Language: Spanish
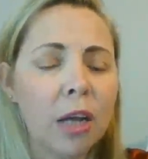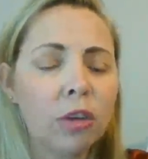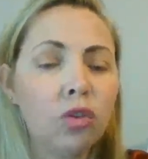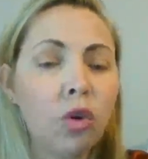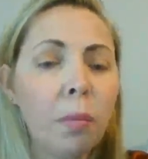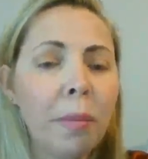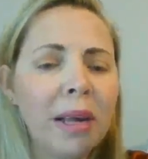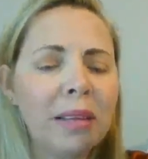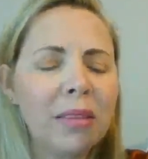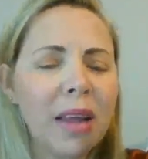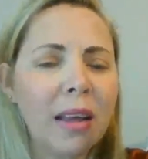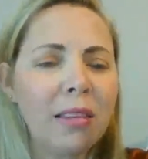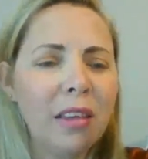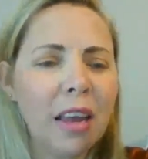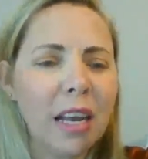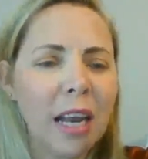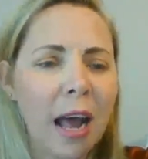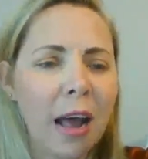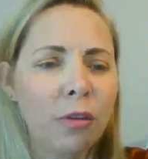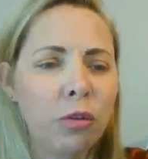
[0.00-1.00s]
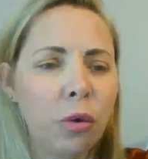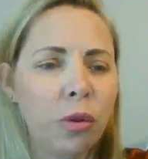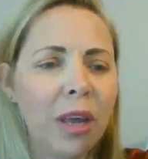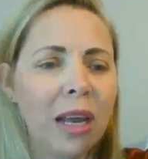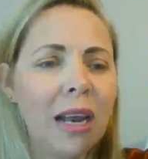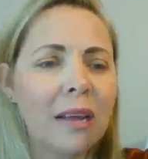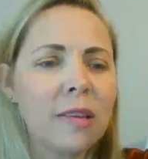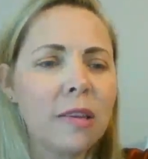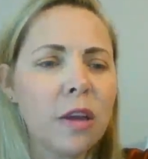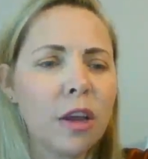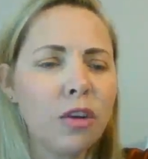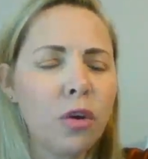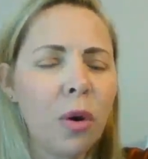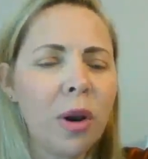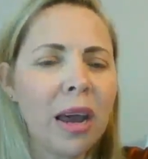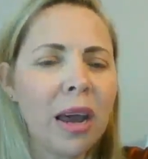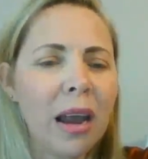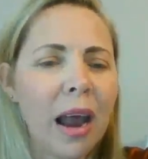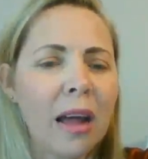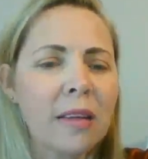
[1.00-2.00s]
Tú me estás llenando. Dile, Señor,
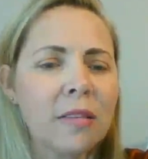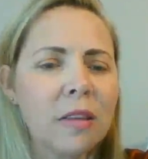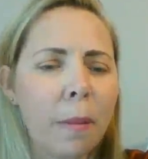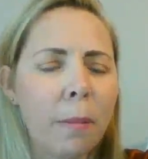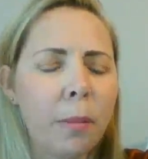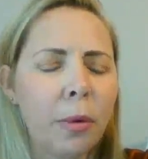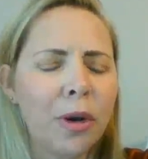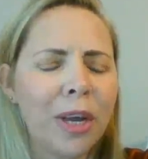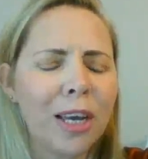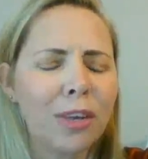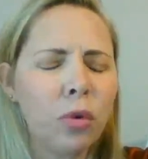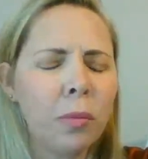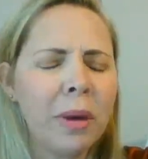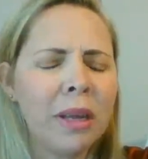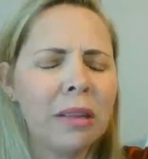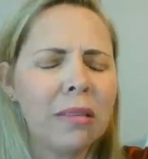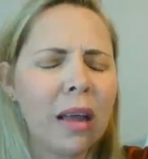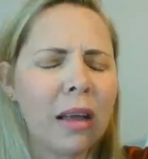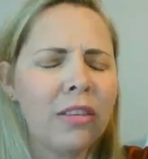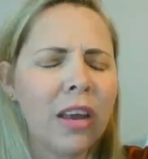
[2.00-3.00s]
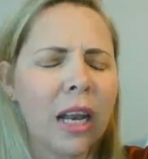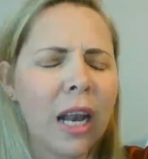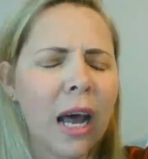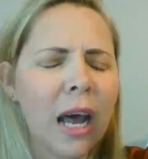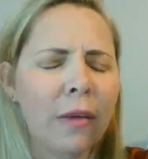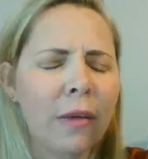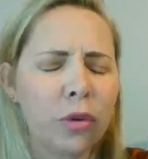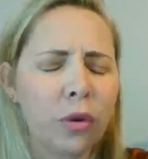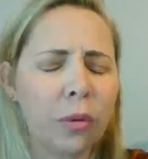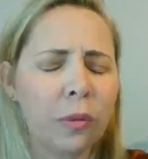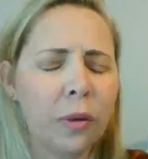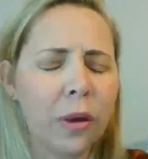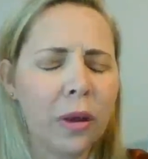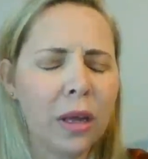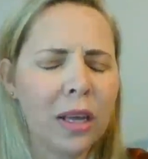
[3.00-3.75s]
gracias porque tú me estás llenando.